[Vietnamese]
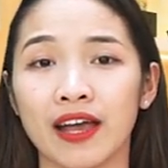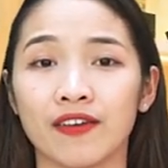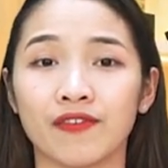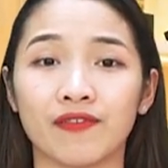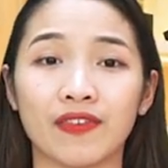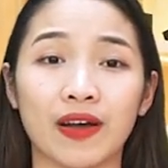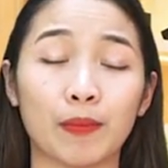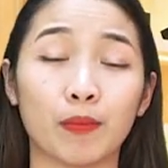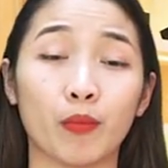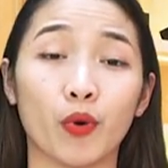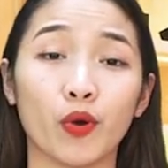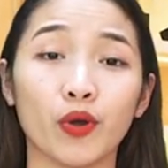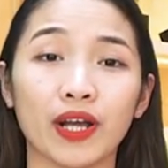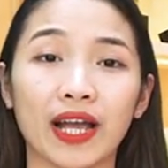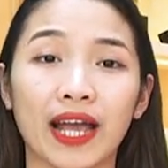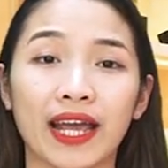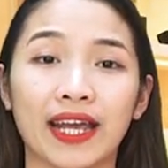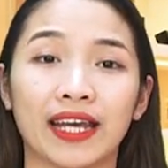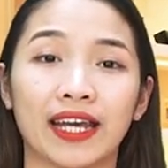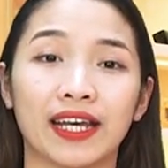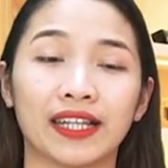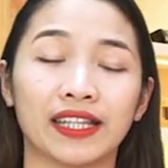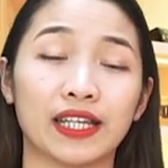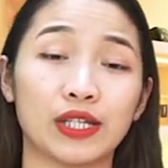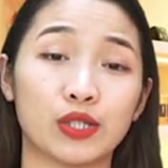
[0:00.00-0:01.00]
và mỗi ngày
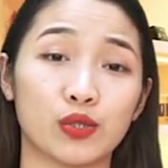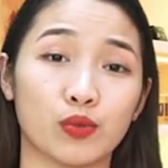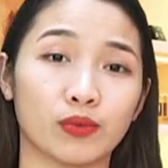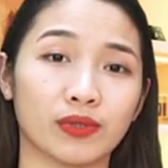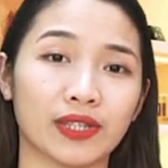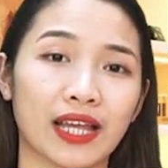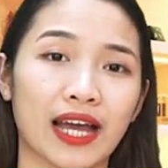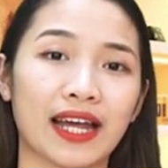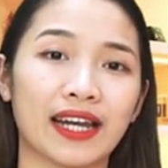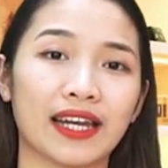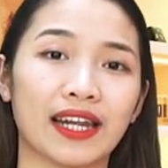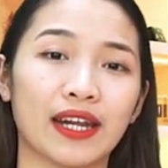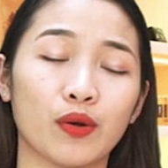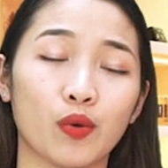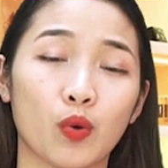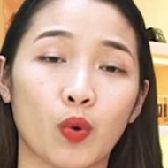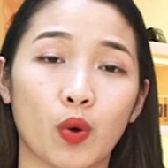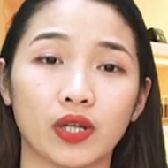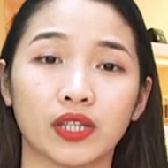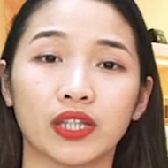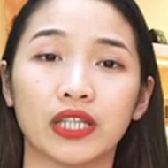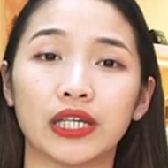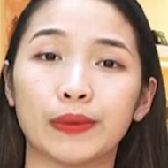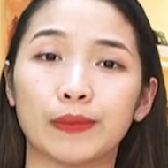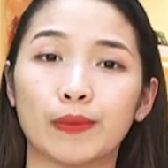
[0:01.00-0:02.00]
thì chúng ta nên
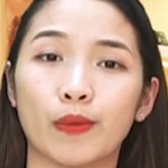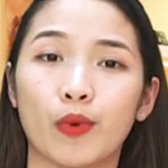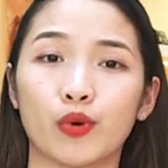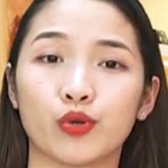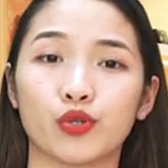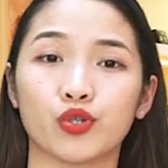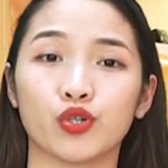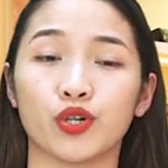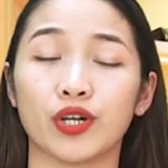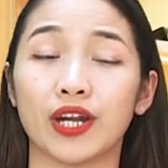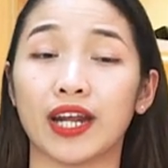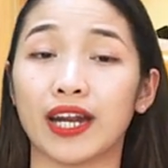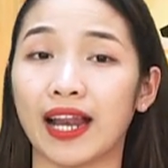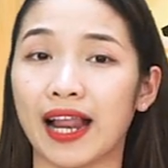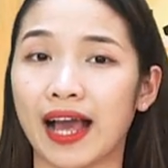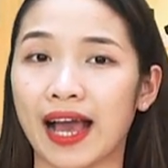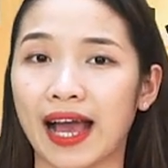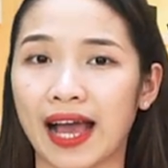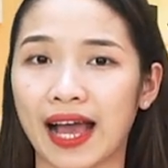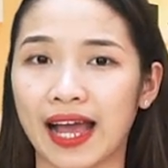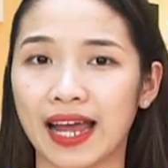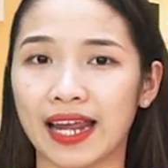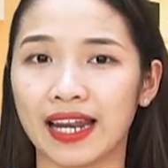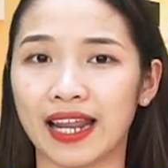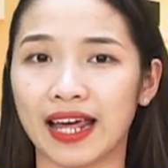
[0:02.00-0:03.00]
uống từ một cho đến là
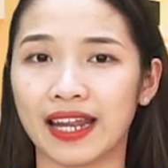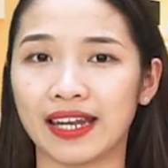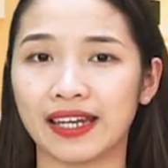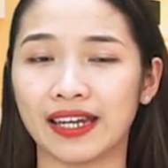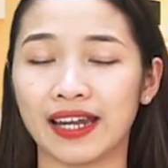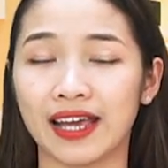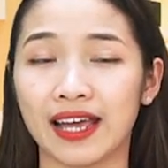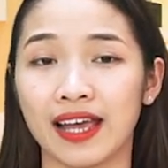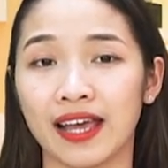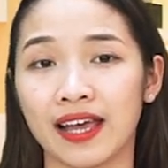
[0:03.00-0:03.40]
hai lần.